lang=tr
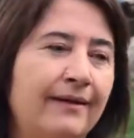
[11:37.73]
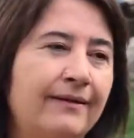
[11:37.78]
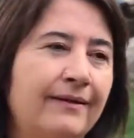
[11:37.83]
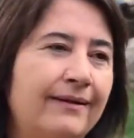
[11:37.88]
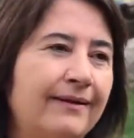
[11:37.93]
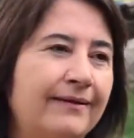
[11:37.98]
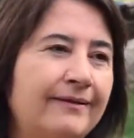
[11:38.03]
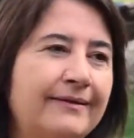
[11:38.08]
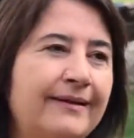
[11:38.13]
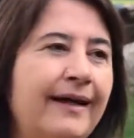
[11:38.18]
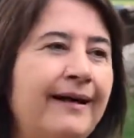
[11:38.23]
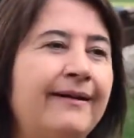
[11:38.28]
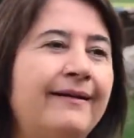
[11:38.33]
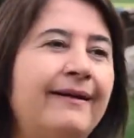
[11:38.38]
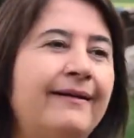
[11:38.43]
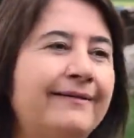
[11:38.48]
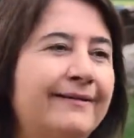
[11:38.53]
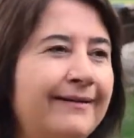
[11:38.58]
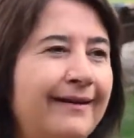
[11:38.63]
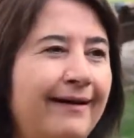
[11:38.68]
e,
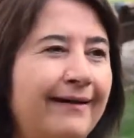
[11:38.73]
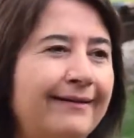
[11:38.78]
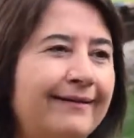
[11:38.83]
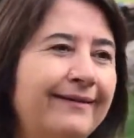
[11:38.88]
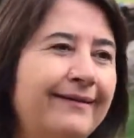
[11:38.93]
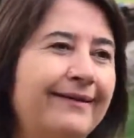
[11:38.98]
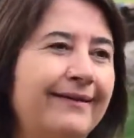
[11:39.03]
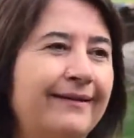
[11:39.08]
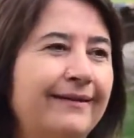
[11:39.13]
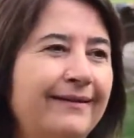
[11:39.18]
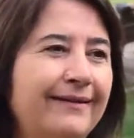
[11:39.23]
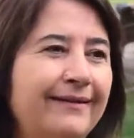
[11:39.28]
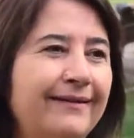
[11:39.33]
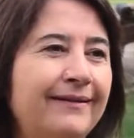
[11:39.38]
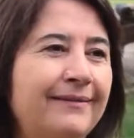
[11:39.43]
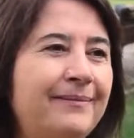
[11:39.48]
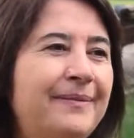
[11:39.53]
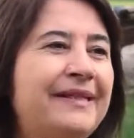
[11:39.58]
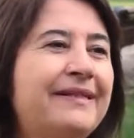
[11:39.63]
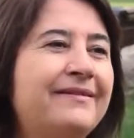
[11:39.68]
Tyrant adlı
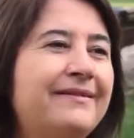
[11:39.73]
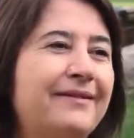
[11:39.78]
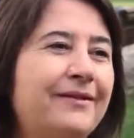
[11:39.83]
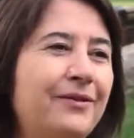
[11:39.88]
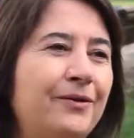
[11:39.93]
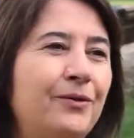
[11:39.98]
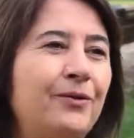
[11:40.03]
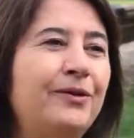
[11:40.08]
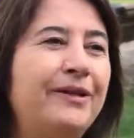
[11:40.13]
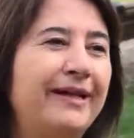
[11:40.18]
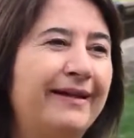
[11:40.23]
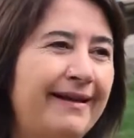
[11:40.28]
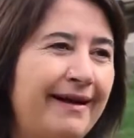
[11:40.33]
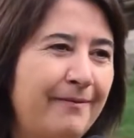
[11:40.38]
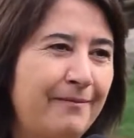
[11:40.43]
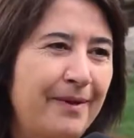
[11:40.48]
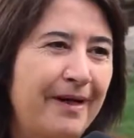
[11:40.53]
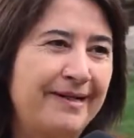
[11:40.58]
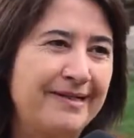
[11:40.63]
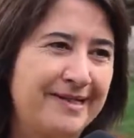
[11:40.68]
e, bir
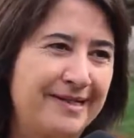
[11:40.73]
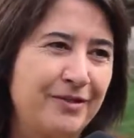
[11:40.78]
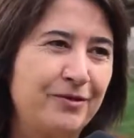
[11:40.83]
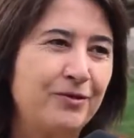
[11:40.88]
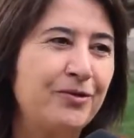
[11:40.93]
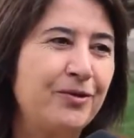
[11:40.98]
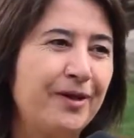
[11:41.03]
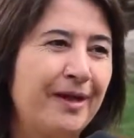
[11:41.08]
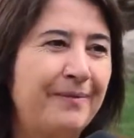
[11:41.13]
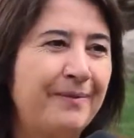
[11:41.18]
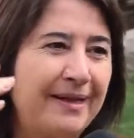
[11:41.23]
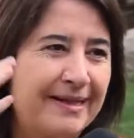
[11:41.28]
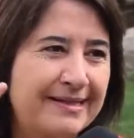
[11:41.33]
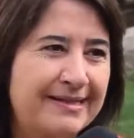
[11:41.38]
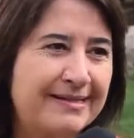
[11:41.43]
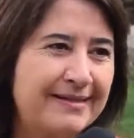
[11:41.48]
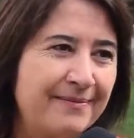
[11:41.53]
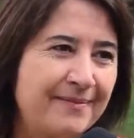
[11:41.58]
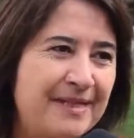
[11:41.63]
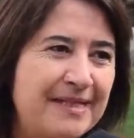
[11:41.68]
ülkeden bahsediyor ama
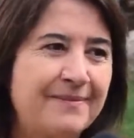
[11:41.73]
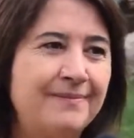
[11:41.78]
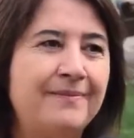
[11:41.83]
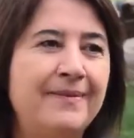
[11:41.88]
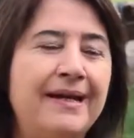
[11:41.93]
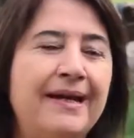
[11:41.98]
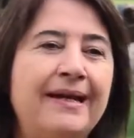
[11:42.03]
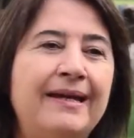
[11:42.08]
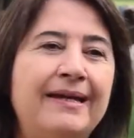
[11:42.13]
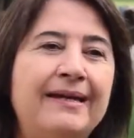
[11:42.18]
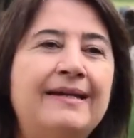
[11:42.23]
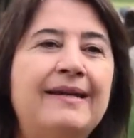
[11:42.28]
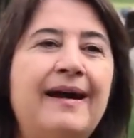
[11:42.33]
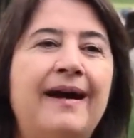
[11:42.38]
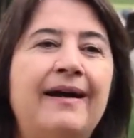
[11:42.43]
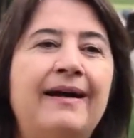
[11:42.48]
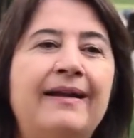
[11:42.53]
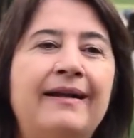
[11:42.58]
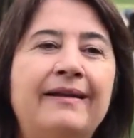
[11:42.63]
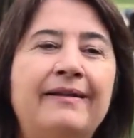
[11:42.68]
aslında bizim
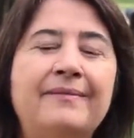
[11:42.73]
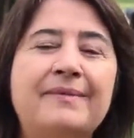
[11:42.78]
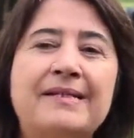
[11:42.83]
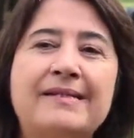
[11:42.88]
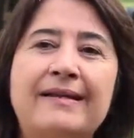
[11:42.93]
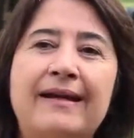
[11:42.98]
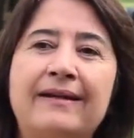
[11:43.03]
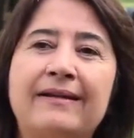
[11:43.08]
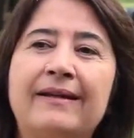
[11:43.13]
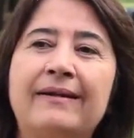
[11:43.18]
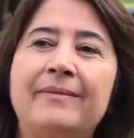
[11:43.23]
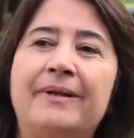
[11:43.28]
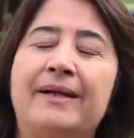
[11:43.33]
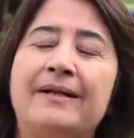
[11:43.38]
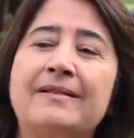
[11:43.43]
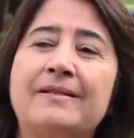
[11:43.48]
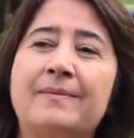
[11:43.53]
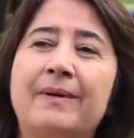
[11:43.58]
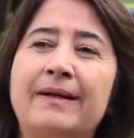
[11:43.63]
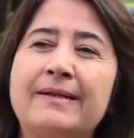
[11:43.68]
hikayelerimizden de
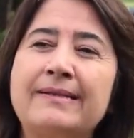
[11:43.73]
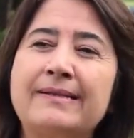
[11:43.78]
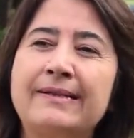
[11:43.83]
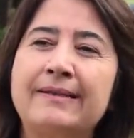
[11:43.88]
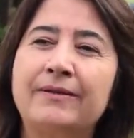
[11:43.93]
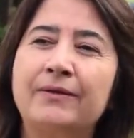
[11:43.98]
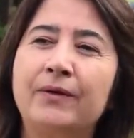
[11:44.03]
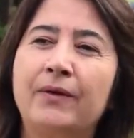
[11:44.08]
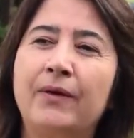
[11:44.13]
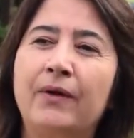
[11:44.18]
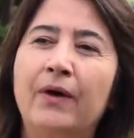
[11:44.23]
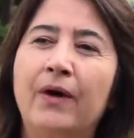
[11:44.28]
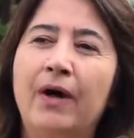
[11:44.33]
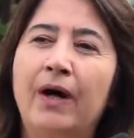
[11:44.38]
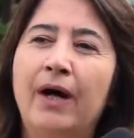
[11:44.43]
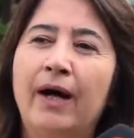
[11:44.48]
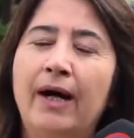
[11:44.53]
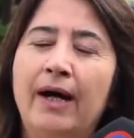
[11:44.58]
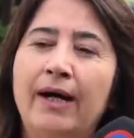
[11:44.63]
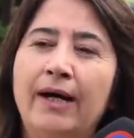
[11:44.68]
biraz bahsediyor.
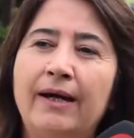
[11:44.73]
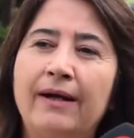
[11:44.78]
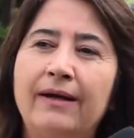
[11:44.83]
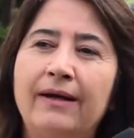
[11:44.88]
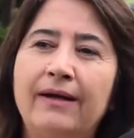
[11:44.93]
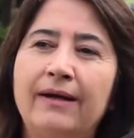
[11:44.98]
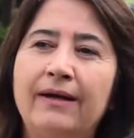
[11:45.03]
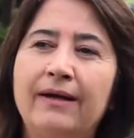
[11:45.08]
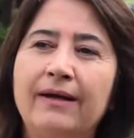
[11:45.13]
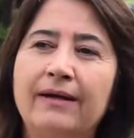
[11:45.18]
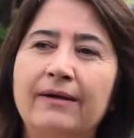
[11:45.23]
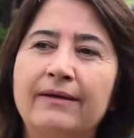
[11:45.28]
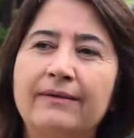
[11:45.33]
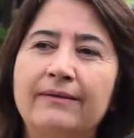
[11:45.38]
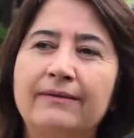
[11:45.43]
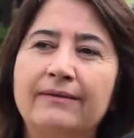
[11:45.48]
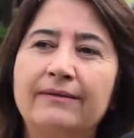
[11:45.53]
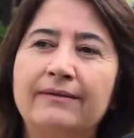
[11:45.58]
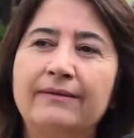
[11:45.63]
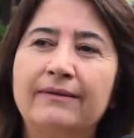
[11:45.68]
E, e,
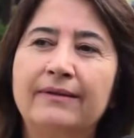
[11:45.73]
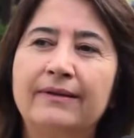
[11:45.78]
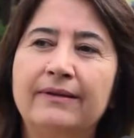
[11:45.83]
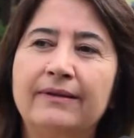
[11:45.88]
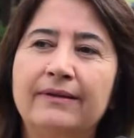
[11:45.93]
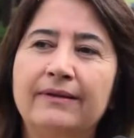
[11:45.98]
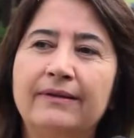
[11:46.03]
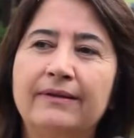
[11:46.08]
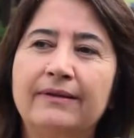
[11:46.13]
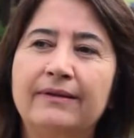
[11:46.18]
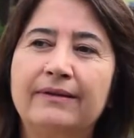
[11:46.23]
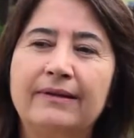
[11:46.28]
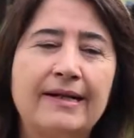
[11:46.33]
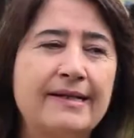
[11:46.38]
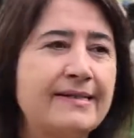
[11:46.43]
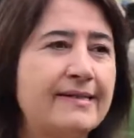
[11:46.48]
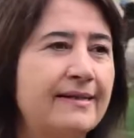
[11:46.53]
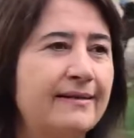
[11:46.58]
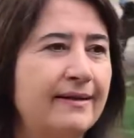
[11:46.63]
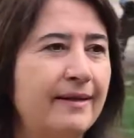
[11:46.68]

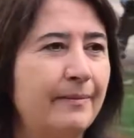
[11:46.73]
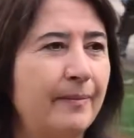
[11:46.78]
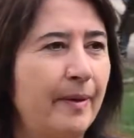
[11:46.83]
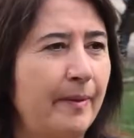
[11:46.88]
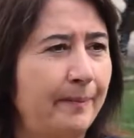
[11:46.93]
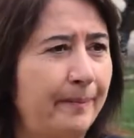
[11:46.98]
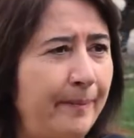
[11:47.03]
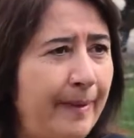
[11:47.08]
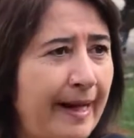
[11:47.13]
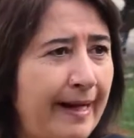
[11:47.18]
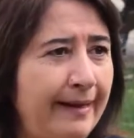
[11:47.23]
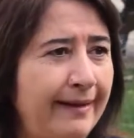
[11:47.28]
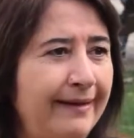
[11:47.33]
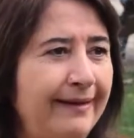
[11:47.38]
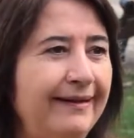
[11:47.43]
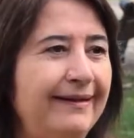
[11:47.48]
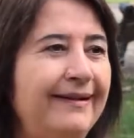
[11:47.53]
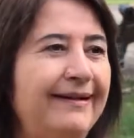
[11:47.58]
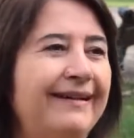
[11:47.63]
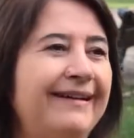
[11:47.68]
Casa de Papel
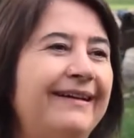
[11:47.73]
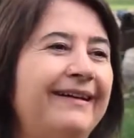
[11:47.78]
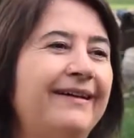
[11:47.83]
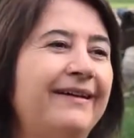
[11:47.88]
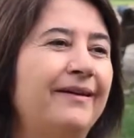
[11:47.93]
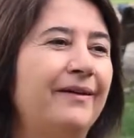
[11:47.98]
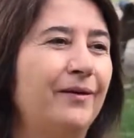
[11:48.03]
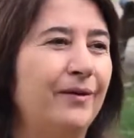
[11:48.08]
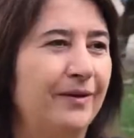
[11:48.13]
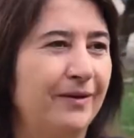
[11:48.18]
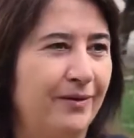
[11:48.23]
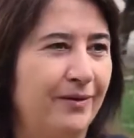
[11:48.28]
e,